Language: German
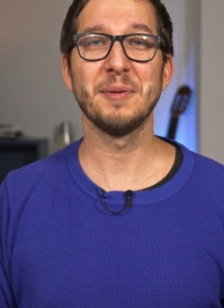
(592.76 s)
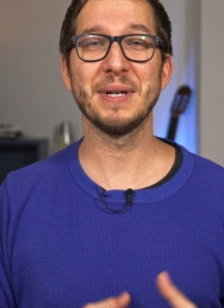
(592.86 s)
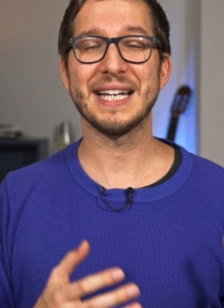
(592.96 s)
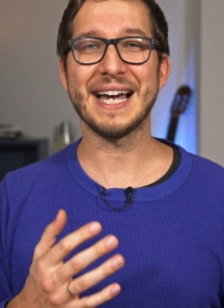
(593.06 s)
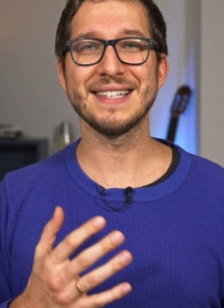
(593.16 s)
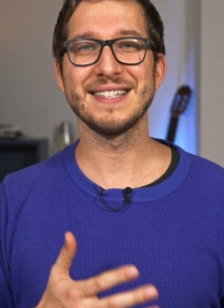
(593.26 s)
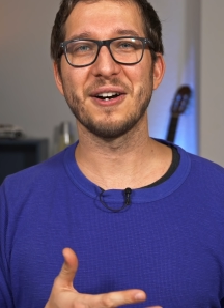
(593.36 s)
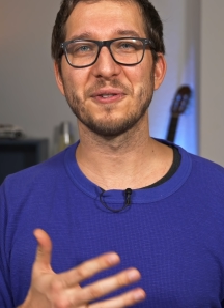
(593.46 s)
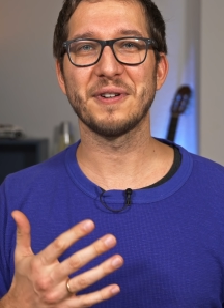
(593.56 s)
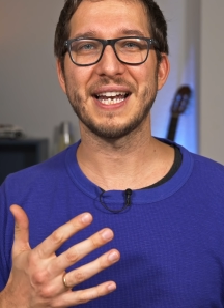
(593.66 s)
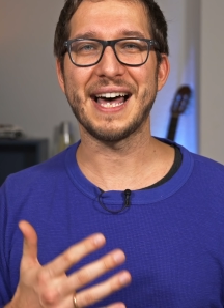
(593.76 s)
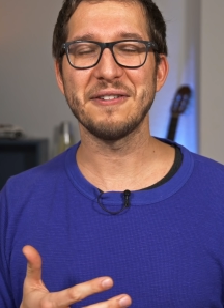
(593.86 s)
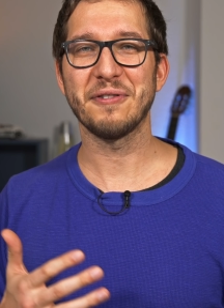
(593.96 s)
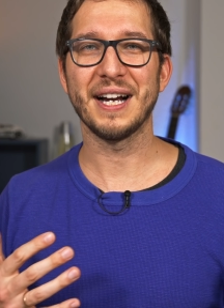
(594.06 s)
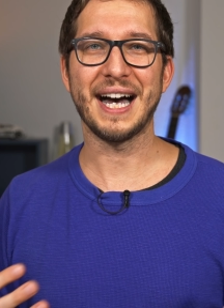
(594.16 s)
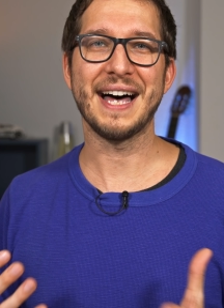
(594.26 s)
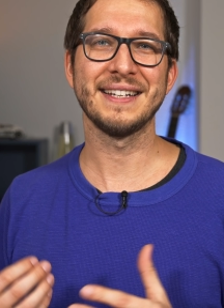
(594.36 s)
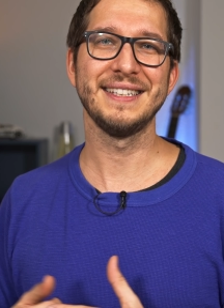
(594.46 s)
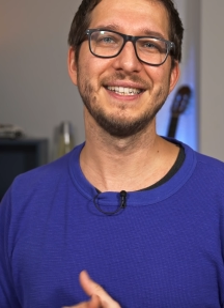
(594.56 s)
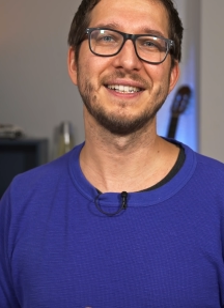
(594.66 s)
Wir begleiten sie auch von Anfang
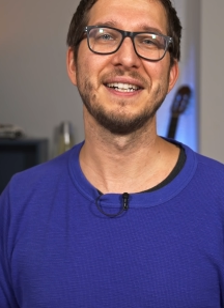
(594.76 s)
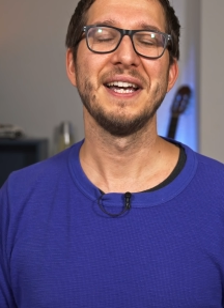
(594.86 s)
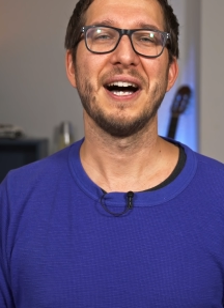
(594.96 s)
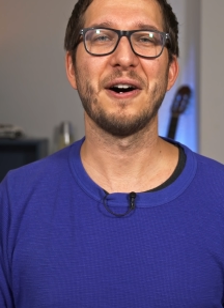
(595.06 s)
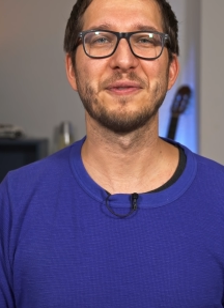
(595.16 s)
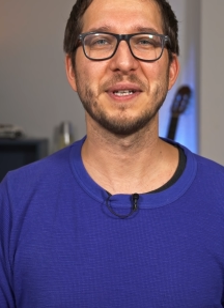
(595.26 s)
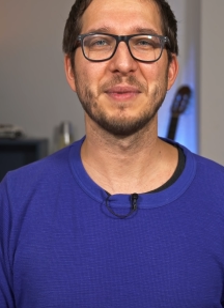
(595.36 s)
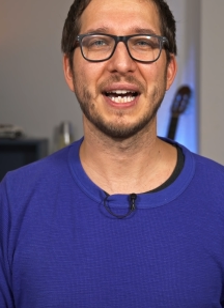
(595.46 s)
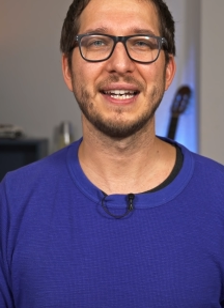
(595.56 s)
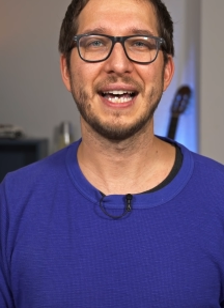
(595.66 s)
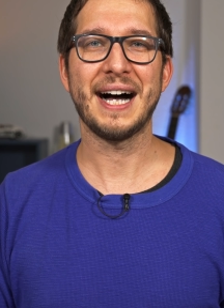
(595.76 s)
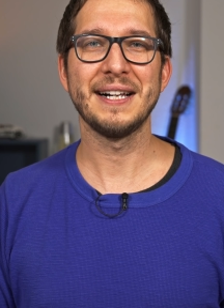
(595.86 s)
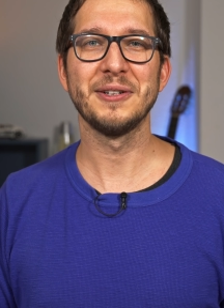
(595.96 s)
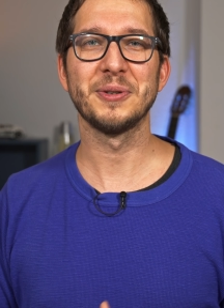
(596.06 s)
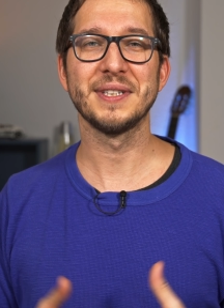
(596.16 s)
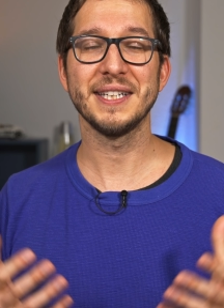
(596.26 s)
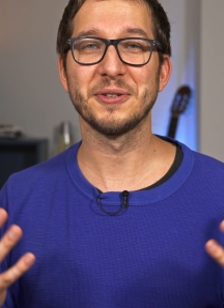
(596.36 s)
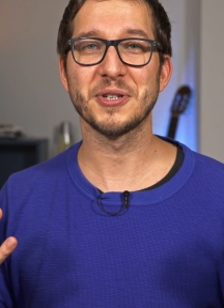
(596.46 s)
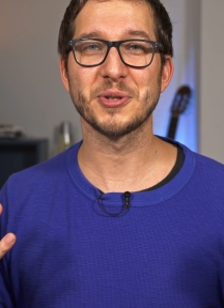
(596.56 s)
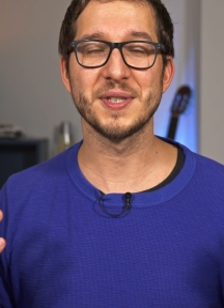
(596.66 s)
an hier auf dem Kanal und ich
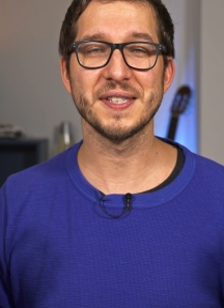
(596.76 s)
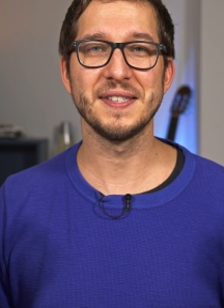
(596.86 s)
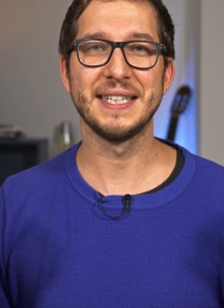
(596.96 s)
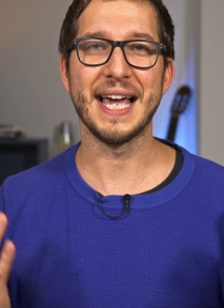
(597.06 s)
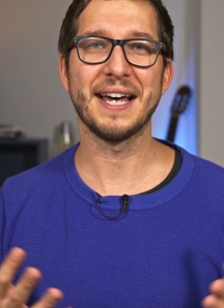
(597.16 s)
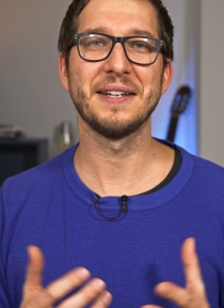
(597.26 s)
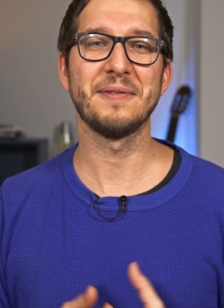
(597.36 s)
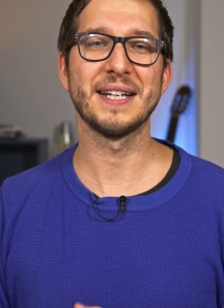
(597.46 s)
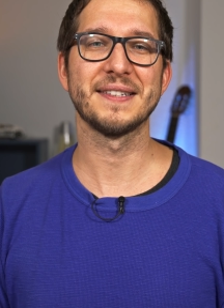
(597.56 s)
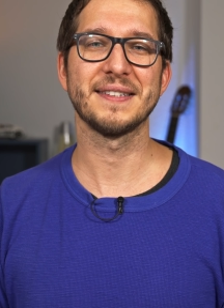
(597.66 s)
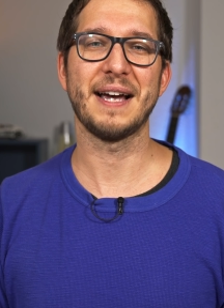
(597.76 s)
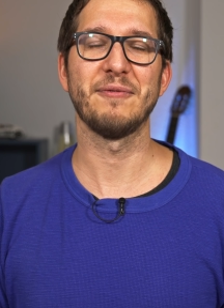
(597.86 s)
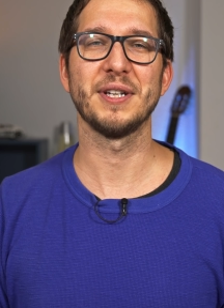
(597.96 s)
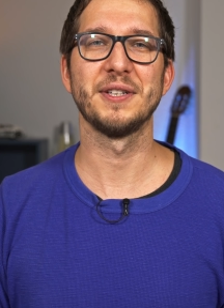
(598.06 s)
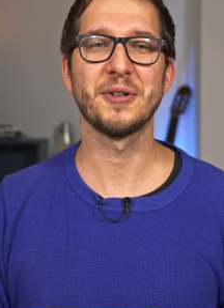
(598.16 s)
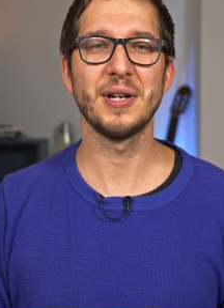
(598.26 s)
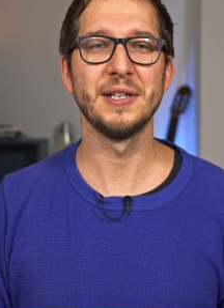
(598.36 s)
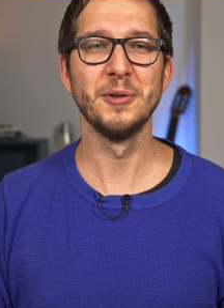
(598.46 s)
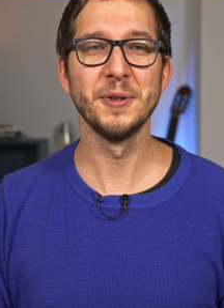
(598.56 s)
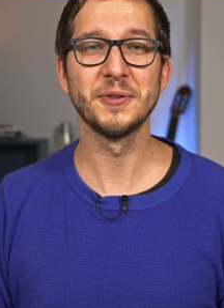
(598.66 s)
unterstütze sie gerne, weil das ist einfach eine tolle
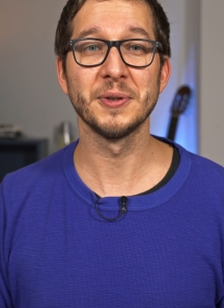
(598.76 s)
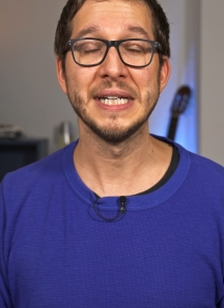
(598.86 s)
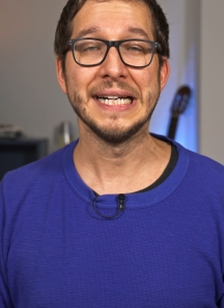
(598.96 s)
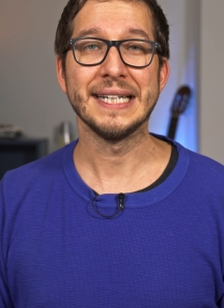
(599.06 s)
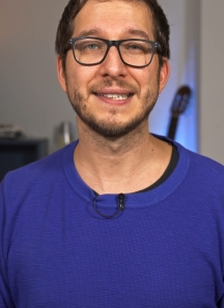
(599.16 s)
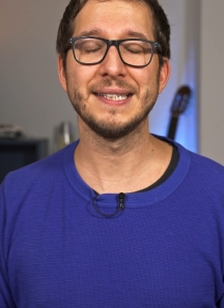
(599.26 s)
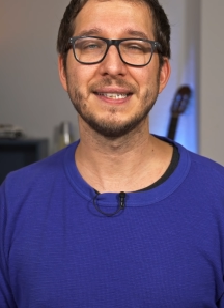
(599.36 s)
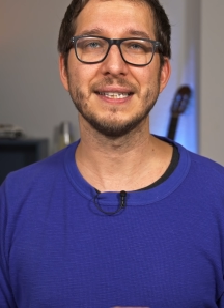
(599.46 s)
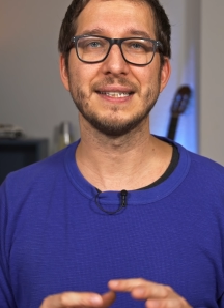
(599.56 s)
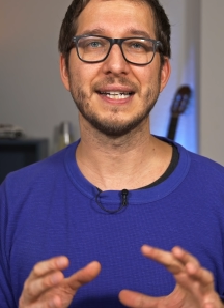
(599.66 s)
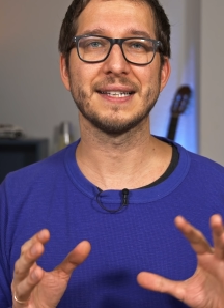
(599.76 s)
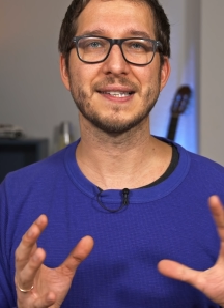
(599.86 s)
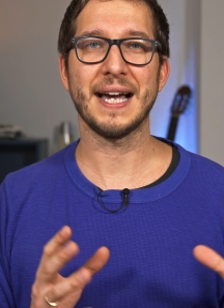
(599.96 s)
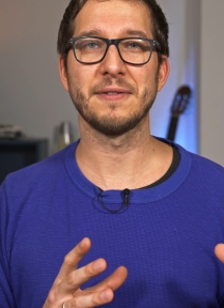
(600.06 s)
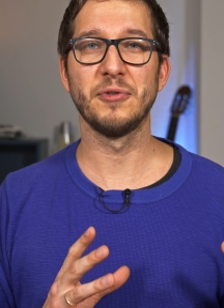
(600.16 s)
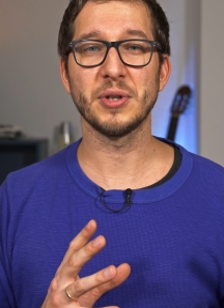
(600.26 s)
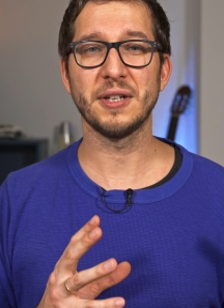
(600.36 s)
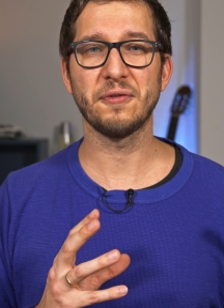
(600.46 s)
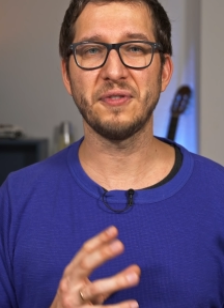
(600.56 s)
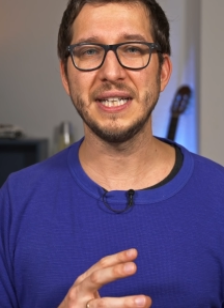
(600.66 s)
Lösung. Es sind in der Zeit
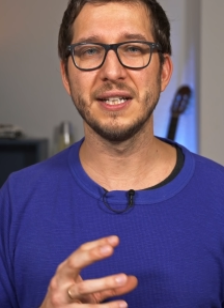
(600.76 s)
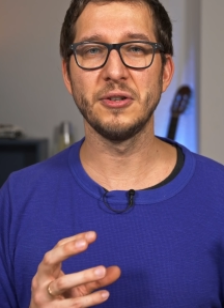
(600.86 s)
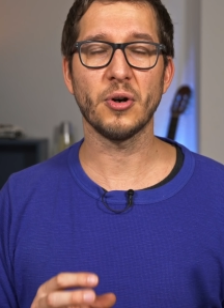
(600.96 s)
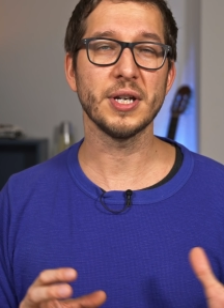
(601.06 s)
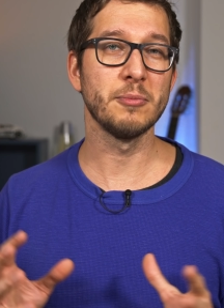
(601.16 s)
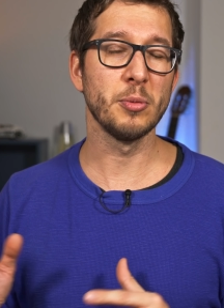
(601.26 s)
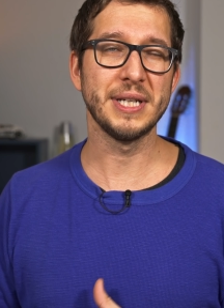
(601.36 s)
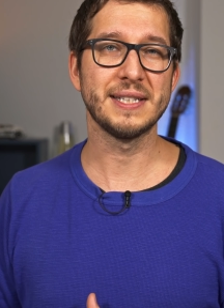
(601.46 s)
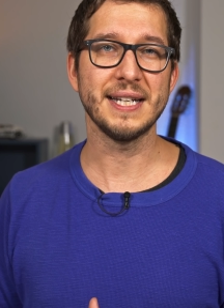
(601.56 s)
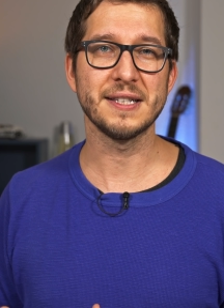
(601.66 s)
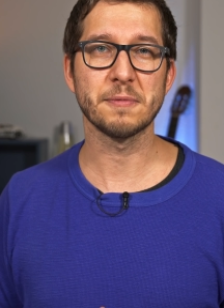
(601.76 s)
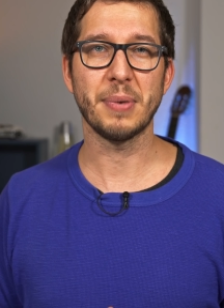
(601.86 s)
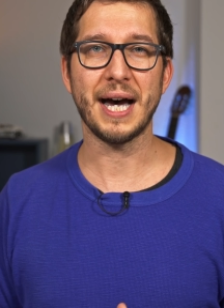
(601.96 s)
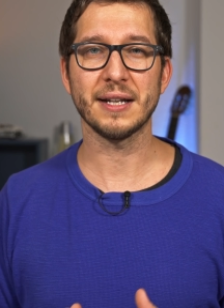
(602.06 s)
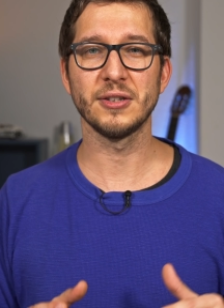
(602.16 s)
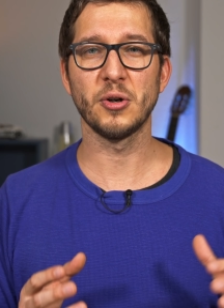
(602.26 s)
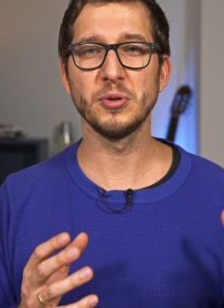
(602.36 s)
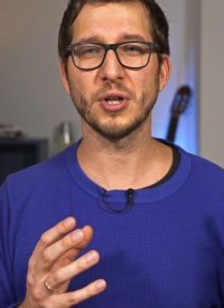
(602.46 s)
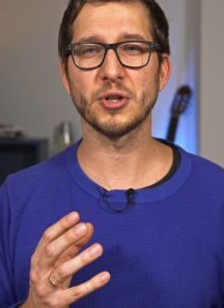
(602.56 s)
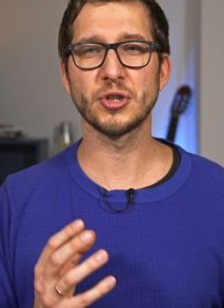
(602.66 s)
wirklich viele neue Mobilitätspartner
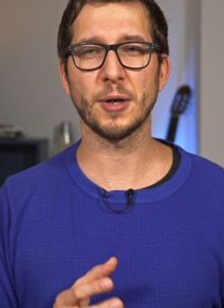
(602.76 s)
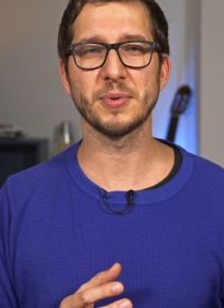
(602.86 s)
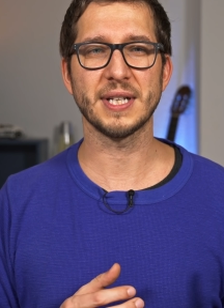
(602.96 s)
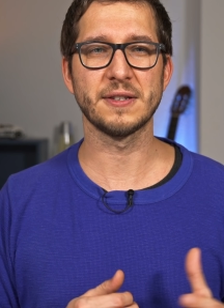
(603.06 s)
und auch Shops